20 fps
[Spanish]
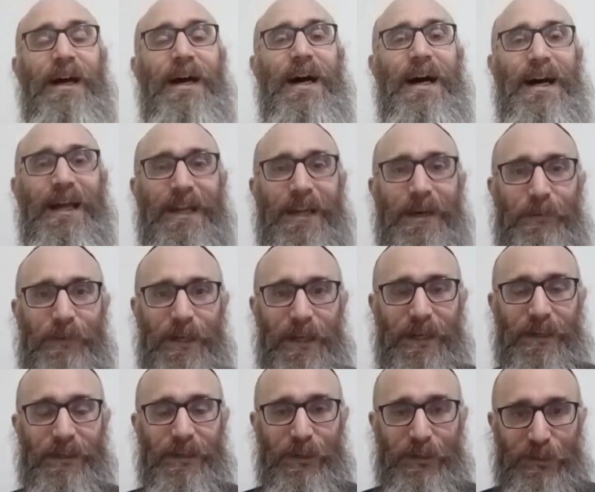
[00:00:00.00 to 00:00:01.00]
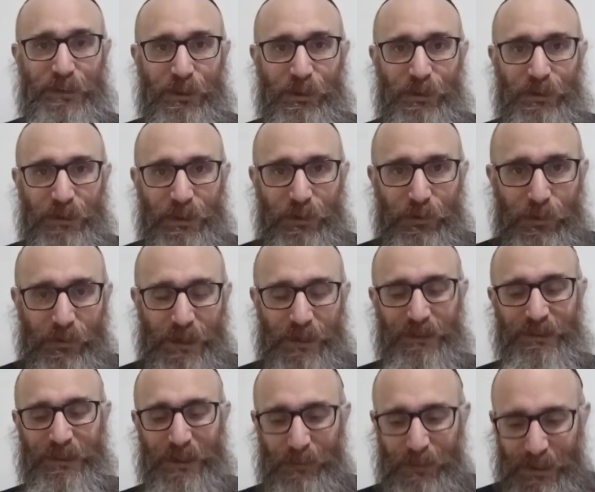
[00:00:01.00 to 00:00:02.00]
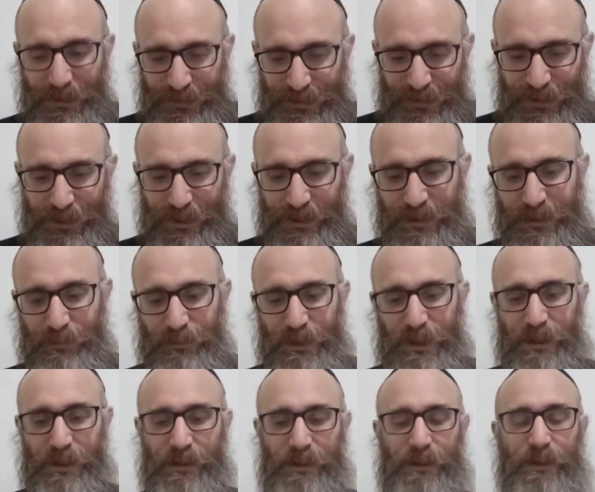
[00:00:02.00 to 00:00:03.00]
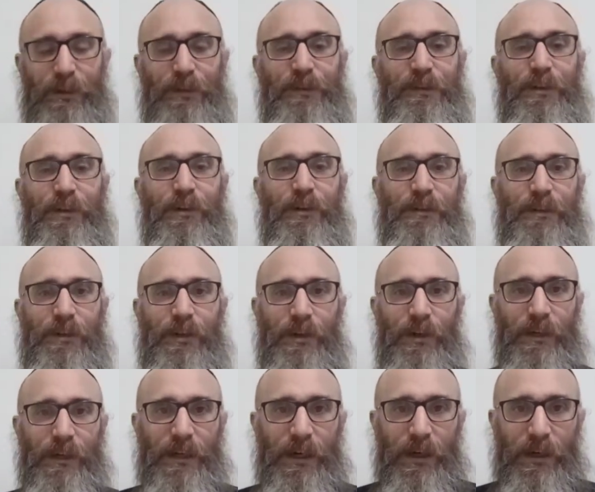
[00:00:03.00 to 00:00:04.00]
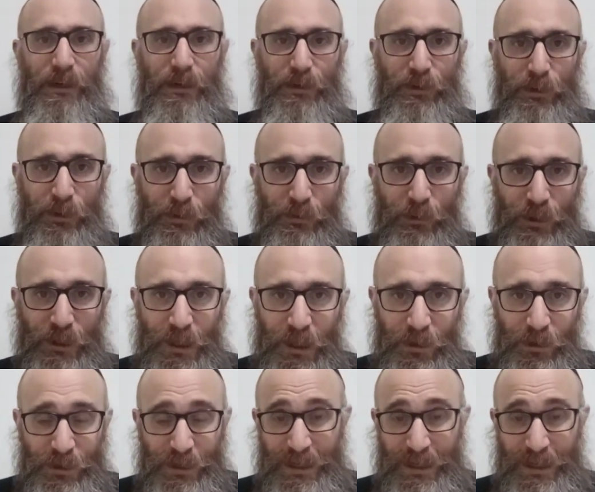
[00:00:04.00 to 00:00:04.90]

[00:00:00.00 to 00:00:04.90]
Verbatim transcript: al hablar de los hijos de Reuben, se menciona también que los hijos de Koirach no murieron.